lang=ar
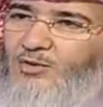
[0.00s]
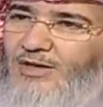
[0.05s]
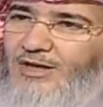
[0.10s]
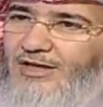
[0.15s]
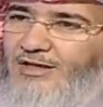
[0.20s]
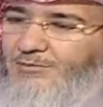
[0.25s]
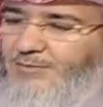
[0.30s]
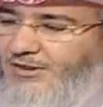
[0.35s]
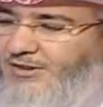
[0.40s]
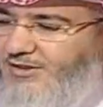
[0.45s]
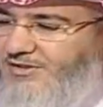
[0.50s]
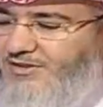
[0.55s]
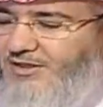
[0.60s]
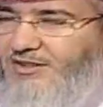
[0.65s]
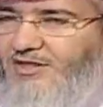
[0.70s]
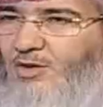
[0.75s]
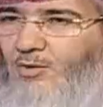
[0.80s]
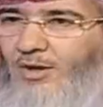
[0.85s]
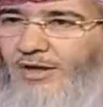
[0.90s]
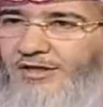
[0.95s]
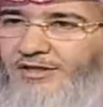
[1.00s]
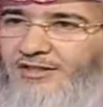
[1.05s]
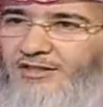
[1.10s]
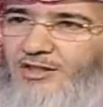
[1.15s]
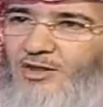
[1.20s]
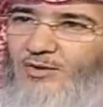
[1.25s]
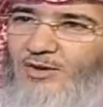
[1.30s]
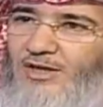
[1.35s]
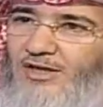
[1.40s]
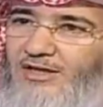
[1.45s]
هناك المدرسة
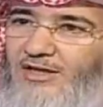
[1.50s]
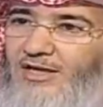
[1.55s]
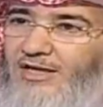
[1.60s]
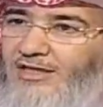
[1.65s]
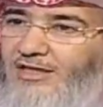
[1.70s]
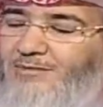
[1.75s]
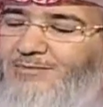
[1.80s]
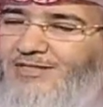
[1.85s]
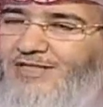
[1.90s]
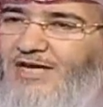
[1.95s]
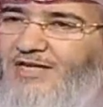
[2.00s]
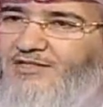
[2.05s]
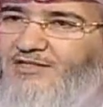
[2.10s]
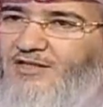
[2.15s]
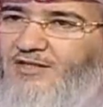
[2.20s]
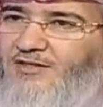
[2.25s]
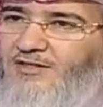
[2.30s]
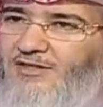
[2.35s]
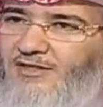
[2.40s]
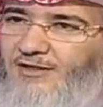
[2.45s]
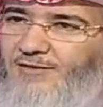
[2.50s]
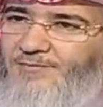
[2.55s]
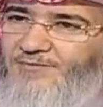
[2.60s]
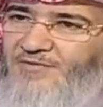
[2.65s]
الدوائية هناك يعني مدارس كثيرة